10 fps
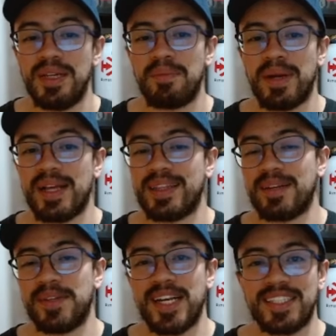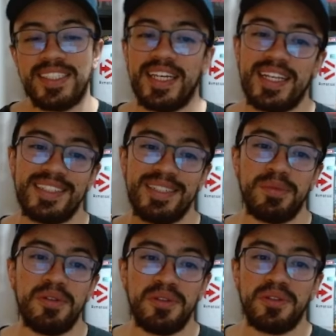para determinar si en este
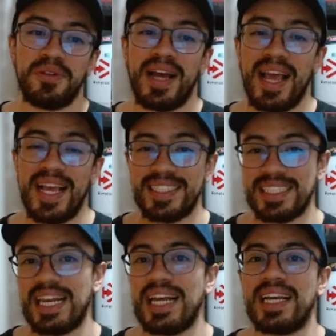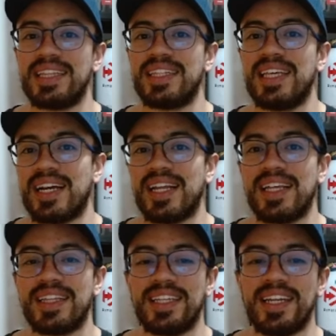producto está la cantidad de
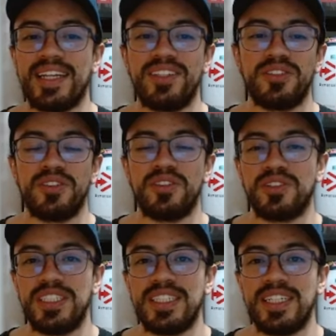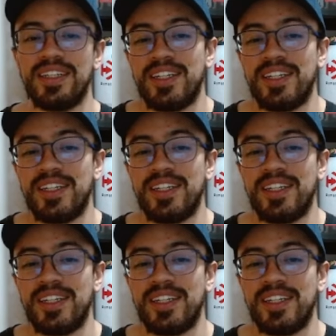creatina que ellos nos dicen